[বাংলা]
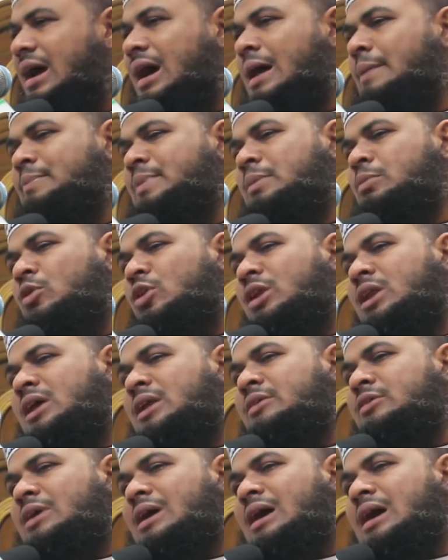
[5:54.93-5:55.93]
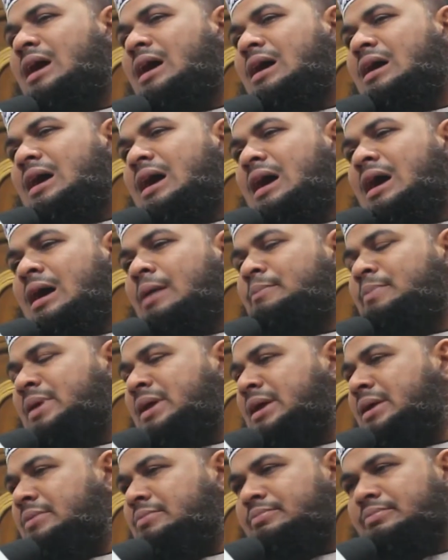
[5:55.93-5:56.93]
আপনি বললেন আপনি
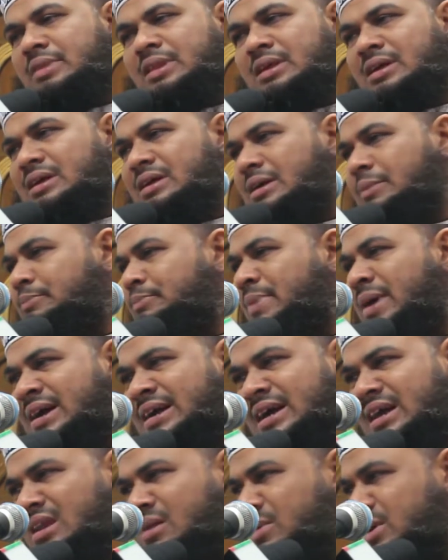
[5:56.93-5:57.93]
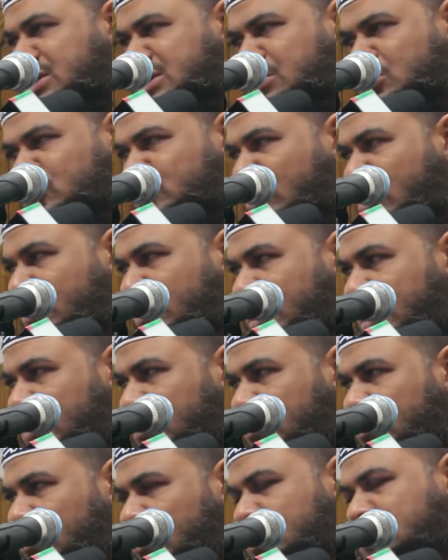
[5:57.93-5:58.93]
পাক্কা নামাজ মুসলমান
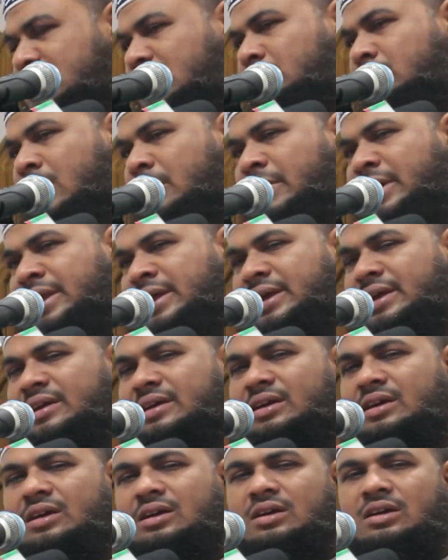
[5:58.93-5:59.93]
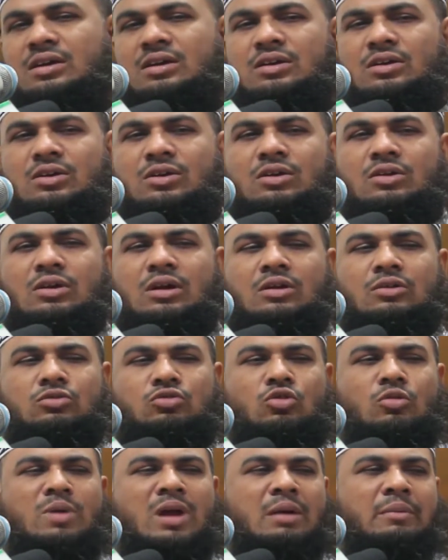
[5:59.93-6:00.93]
বলছেন বাবারে
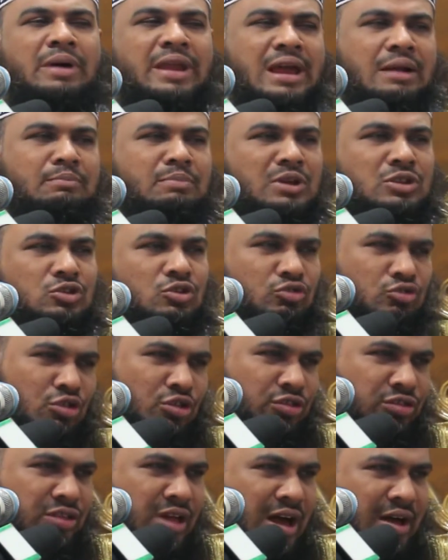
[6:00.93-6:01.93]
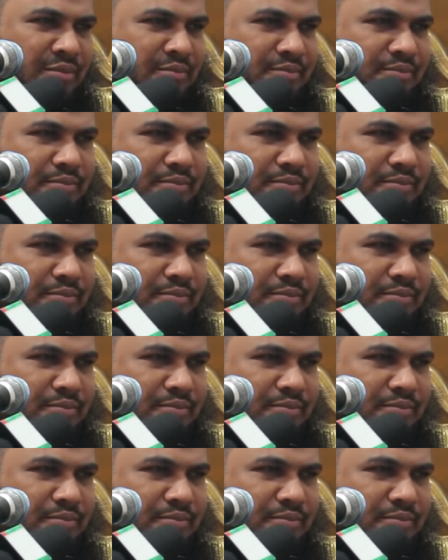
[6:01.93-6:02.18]
তুমি আমার একমাত্র সন্তান